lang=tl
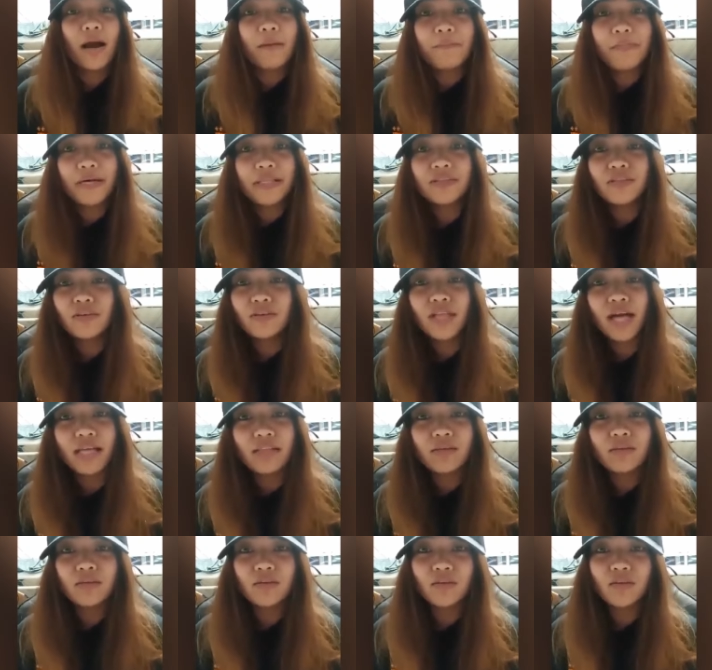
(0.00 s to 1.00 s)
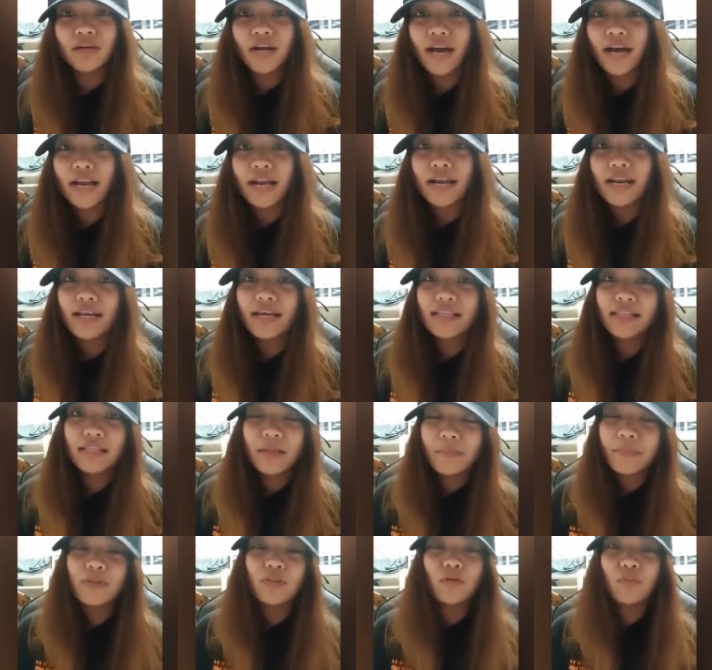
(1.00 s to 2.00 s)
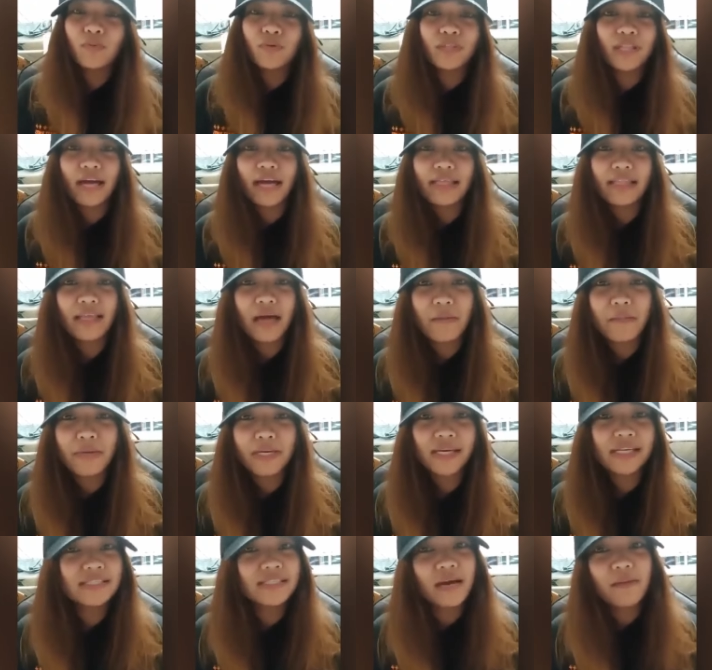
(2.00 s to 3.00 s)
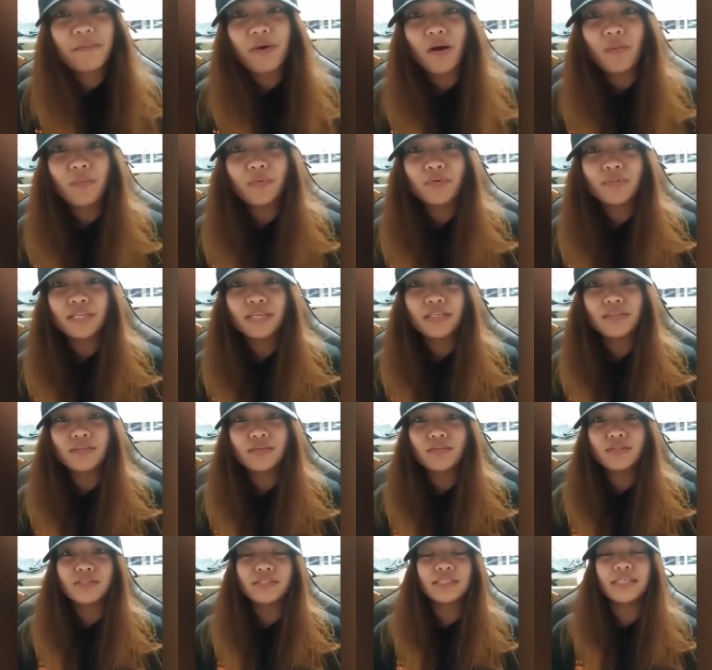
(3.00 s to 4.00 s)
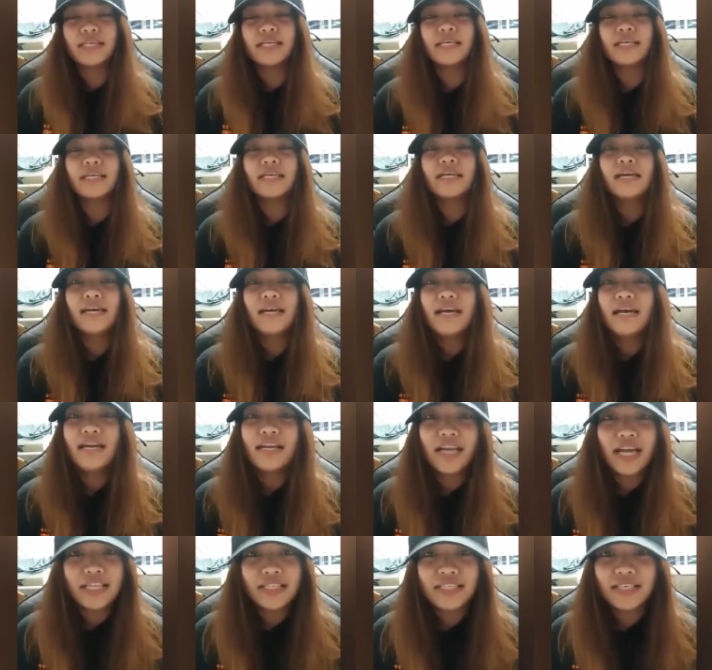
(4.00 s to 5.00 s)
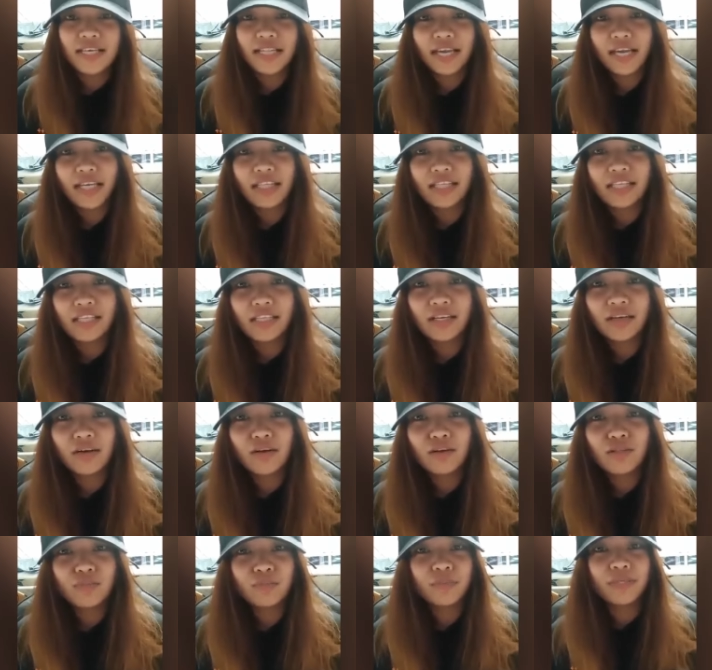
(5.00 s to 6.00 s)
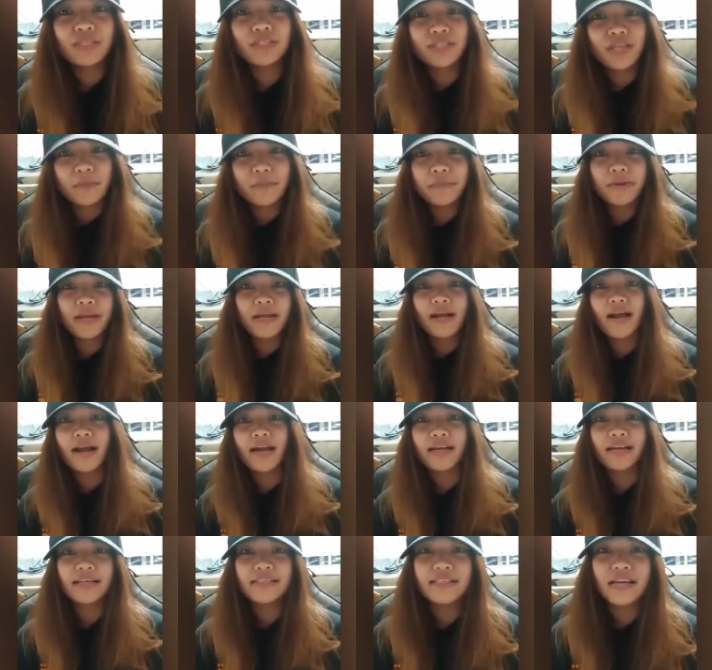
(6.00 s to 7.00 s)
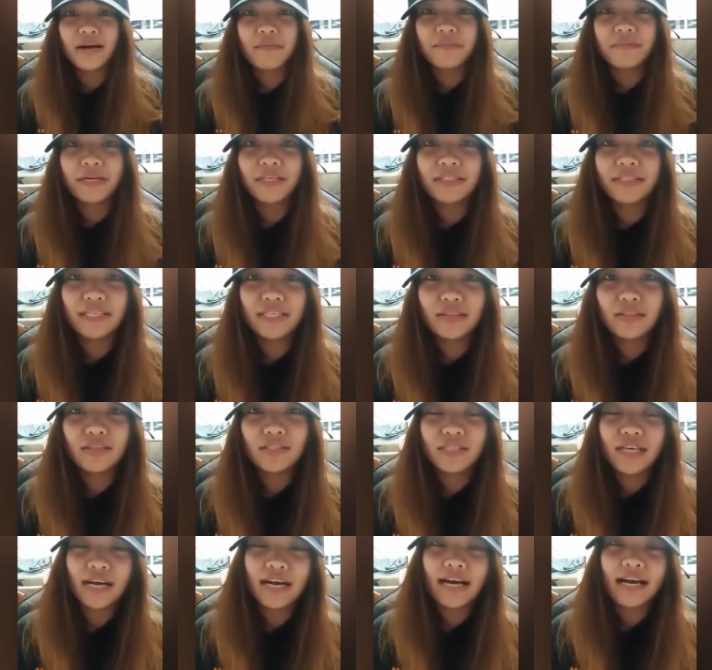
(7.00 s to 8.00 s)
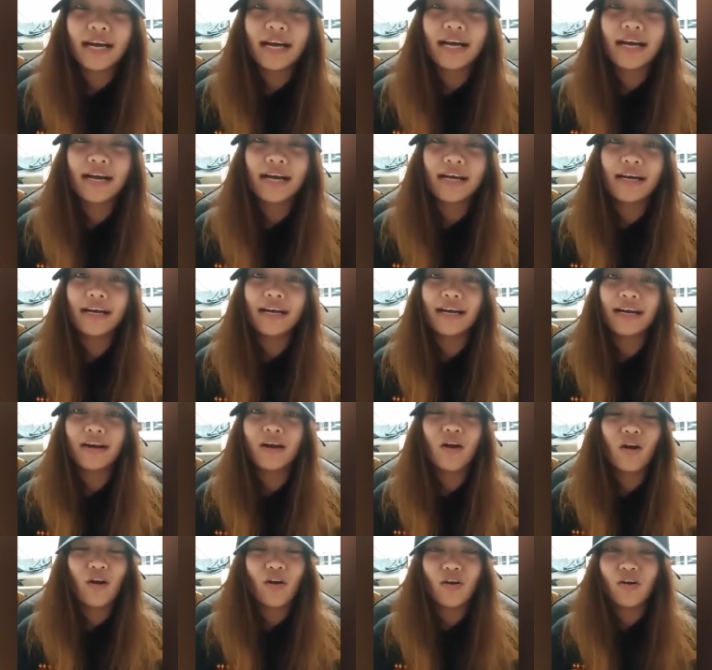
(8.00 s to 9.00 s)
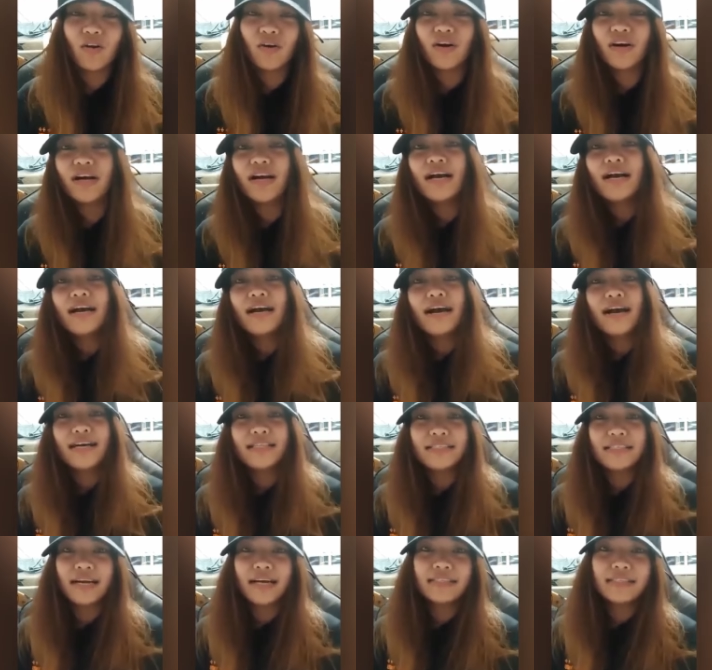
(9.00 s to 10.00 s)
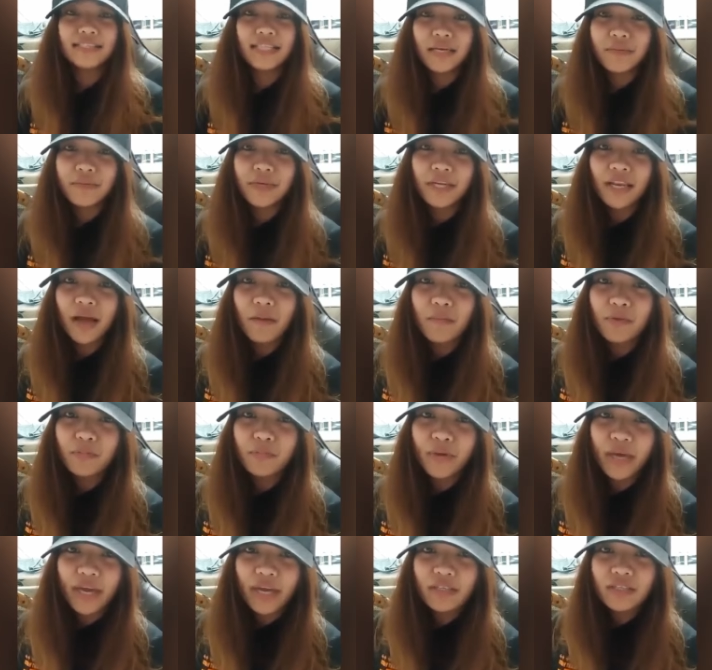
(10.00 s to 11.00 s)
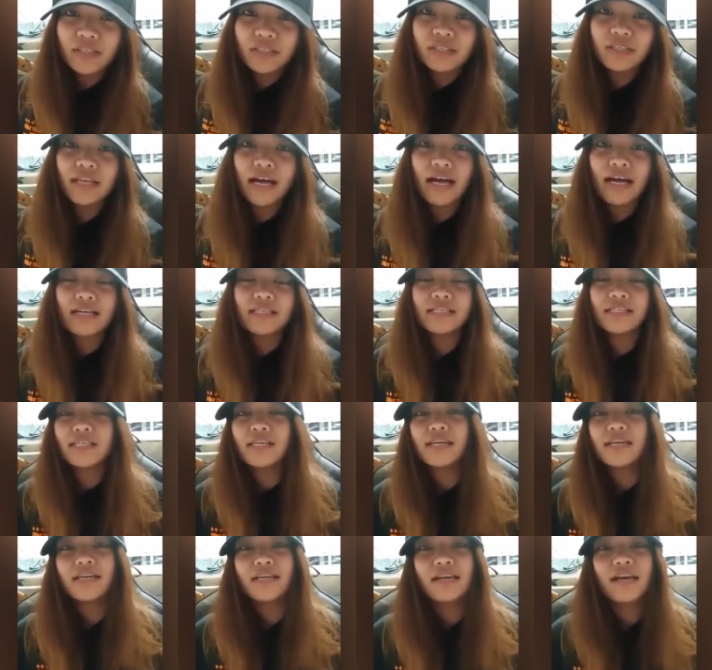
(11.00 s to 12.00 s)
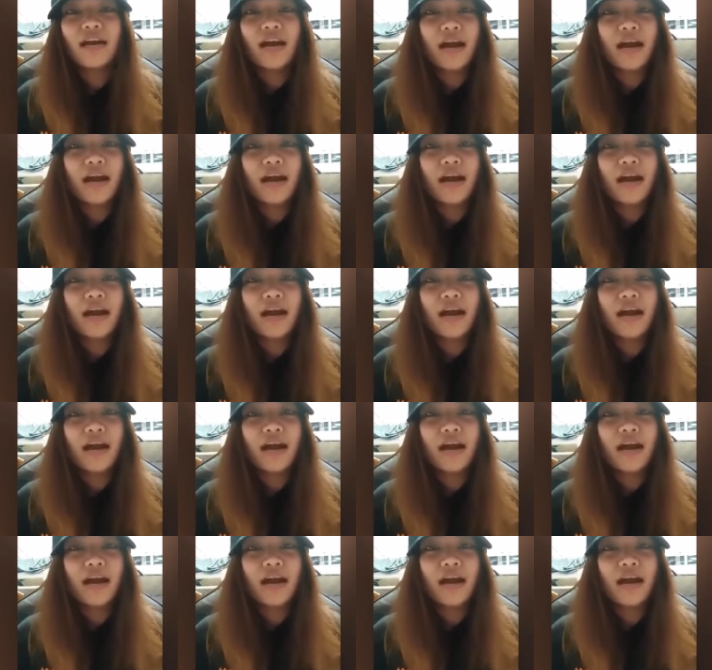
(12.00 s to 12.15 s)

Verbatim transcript: abandonadong lugar na pinupuntahan namin. Kasama ko po dito si Redcell 18 The Ghost Freak. Siyempre ang aking kasama dito sa Hong Kong. At ang Team Kilabot PH na si